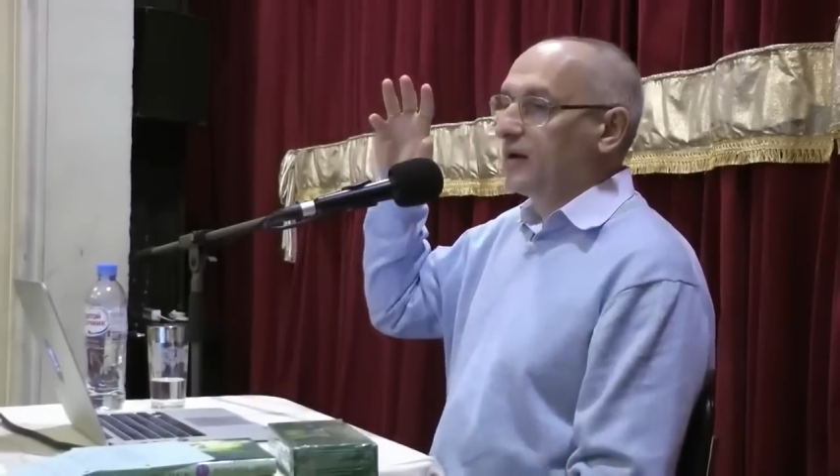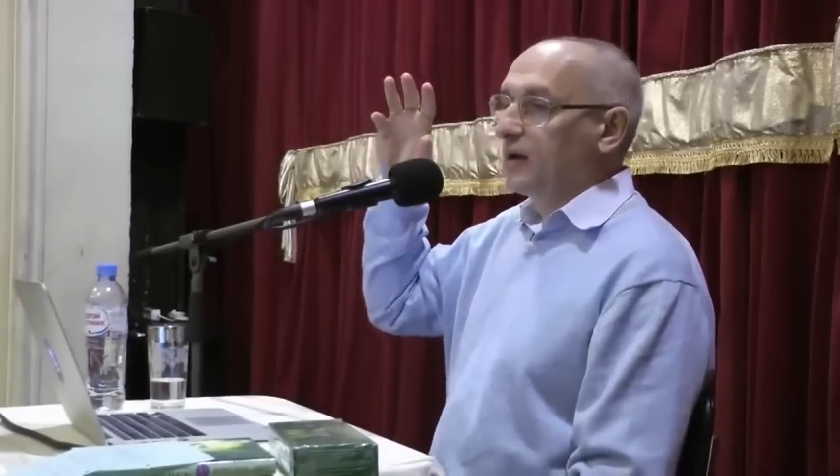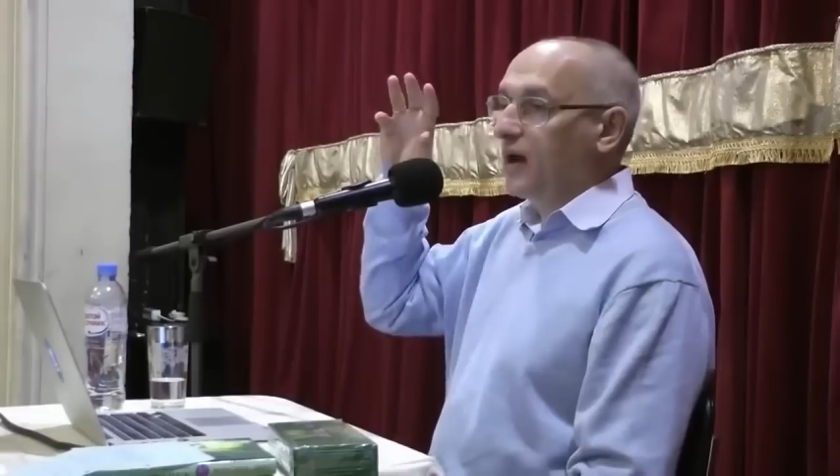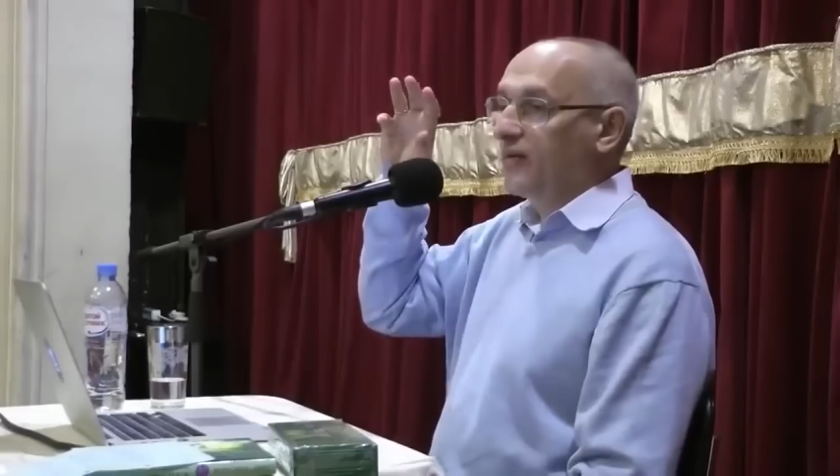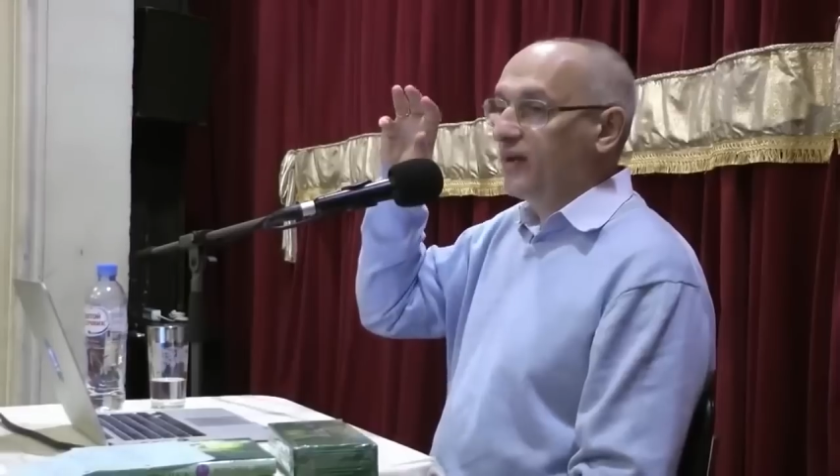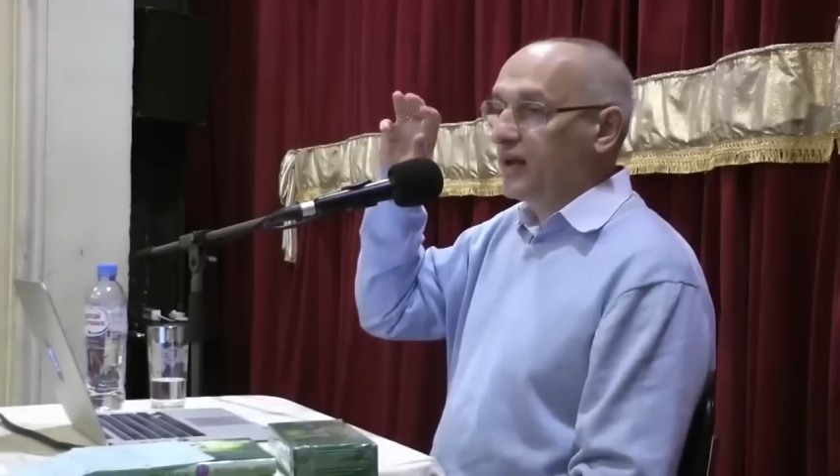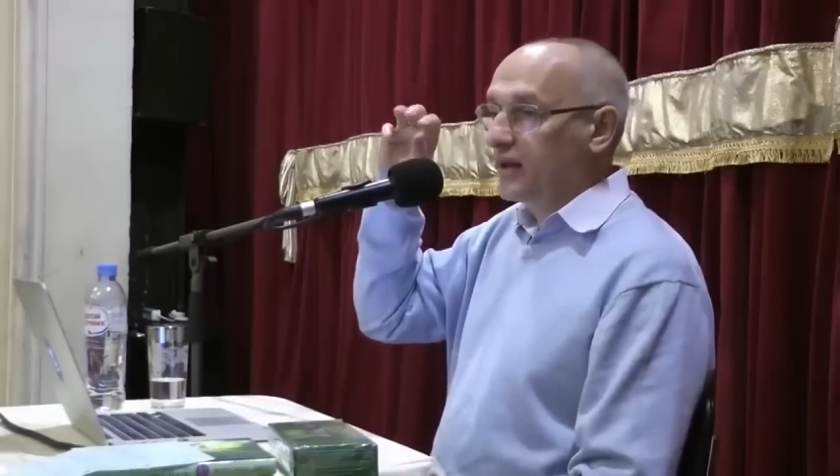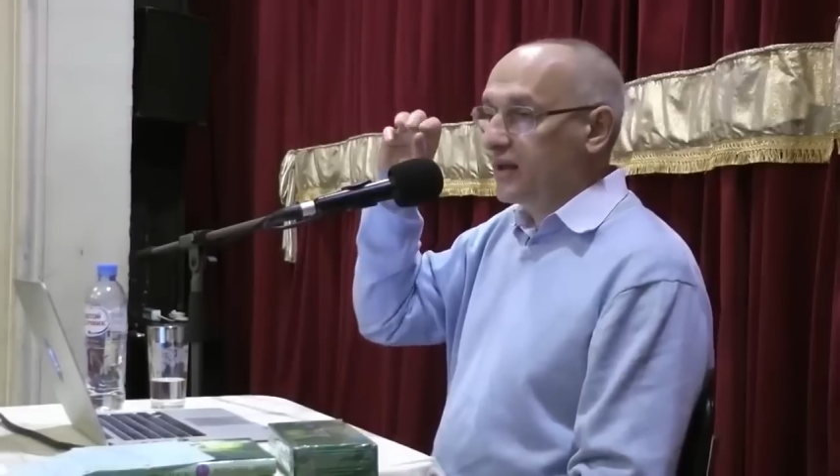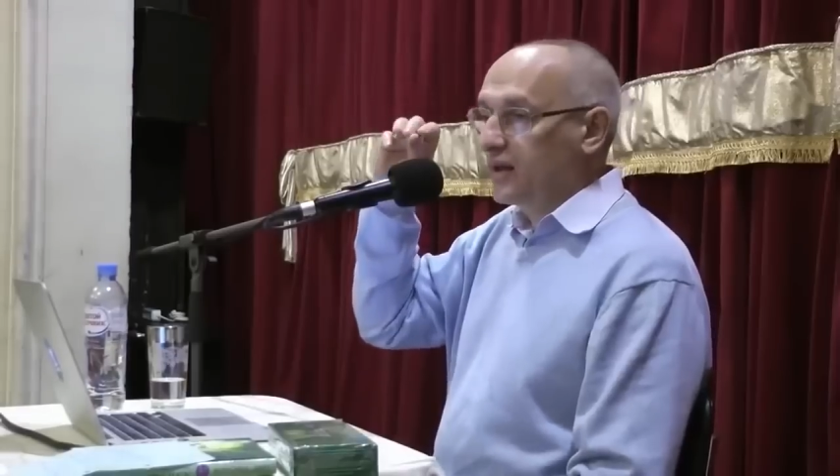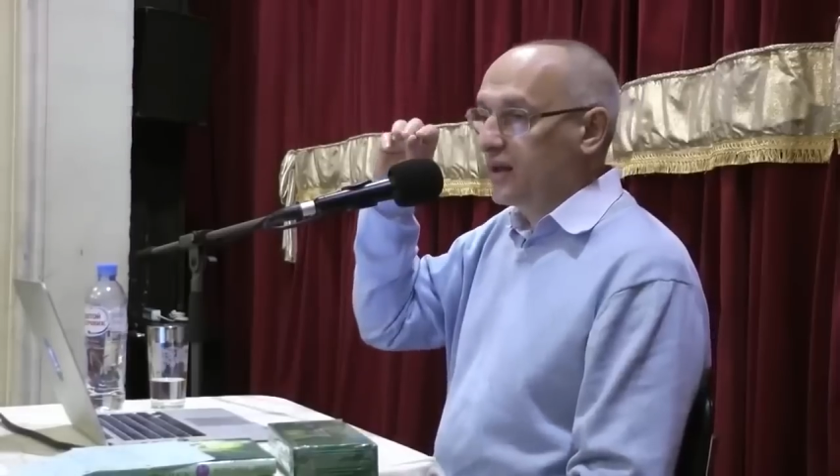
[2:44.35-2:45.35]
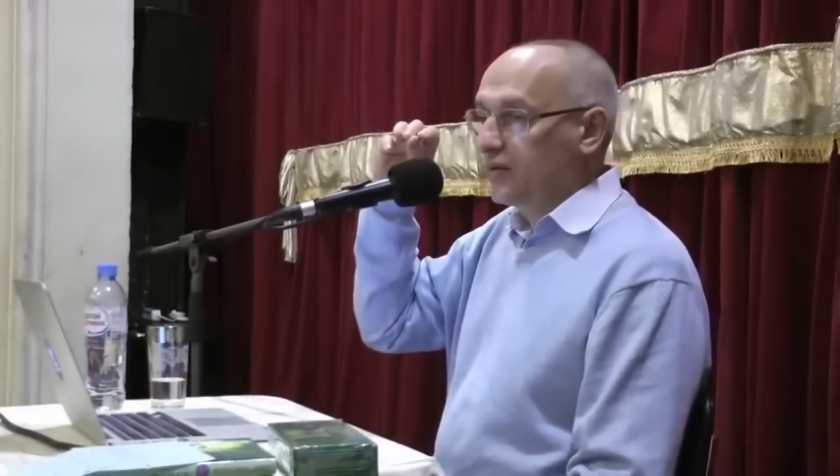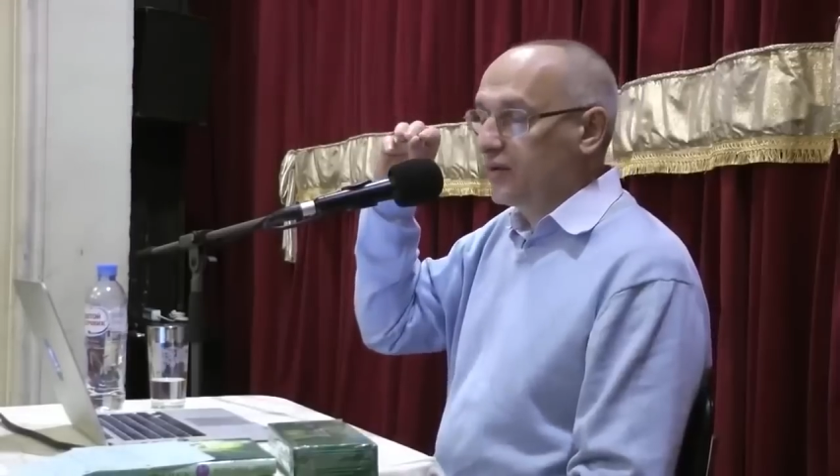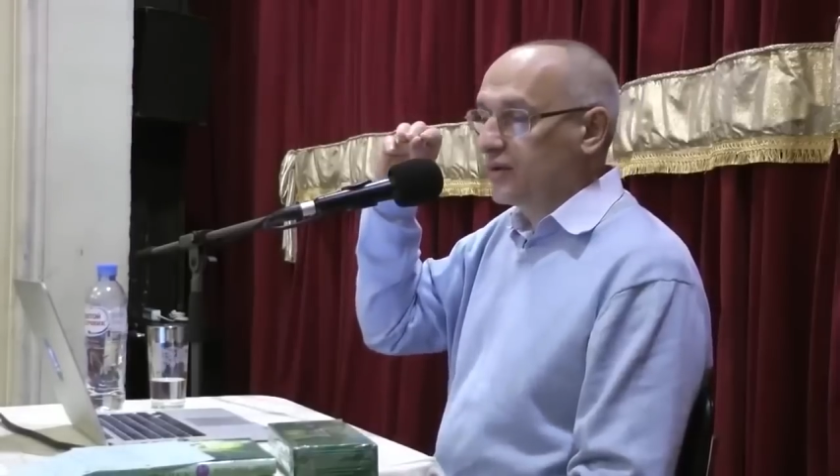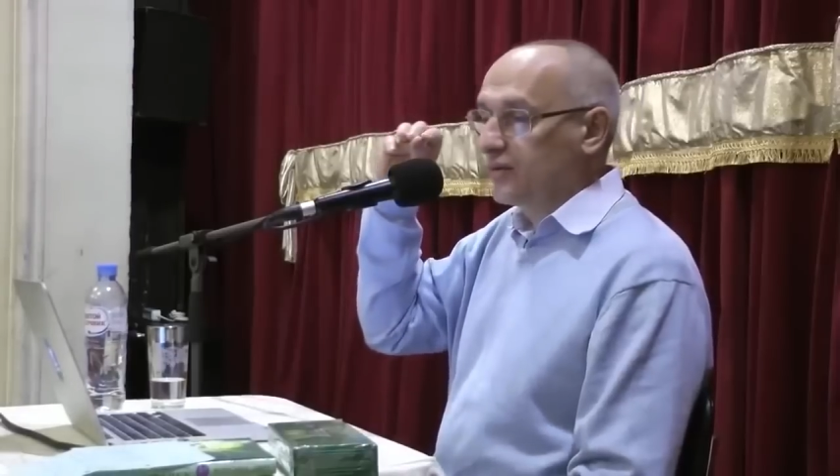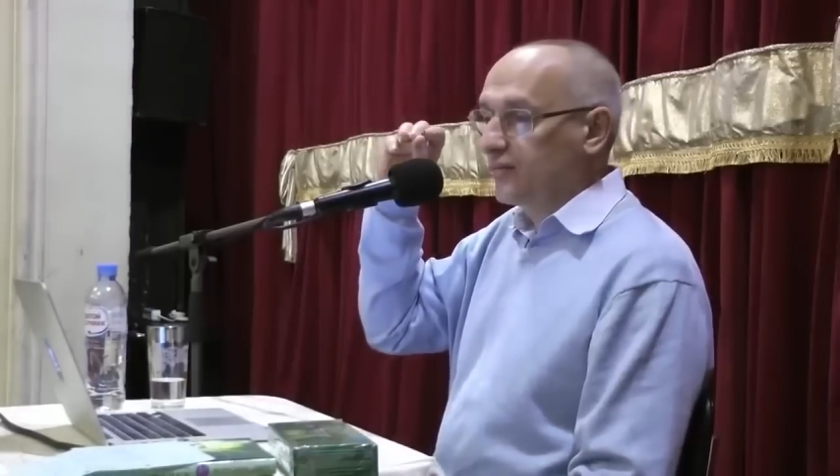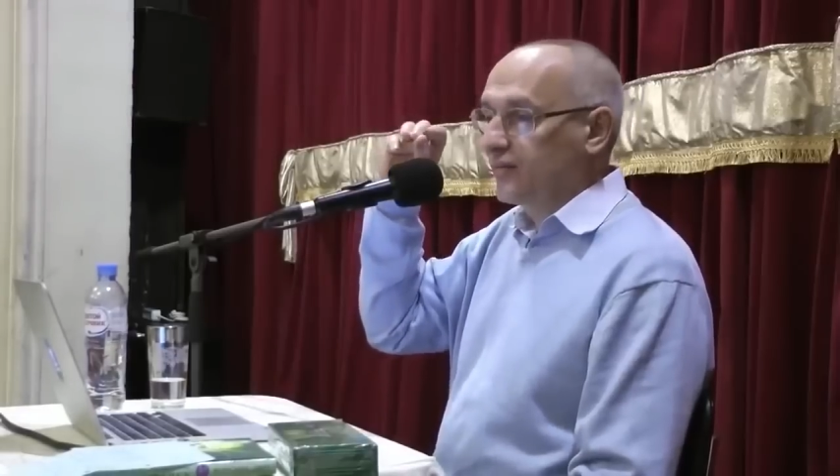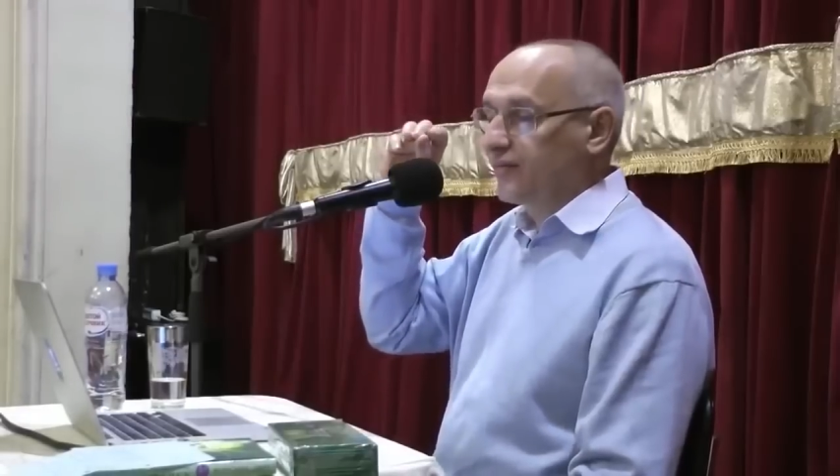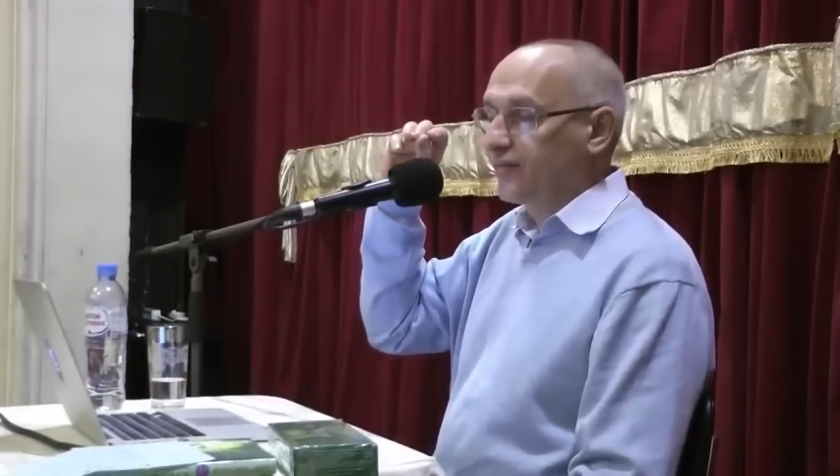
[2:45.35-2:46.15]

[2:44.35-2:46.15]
Как выглядят эти люди?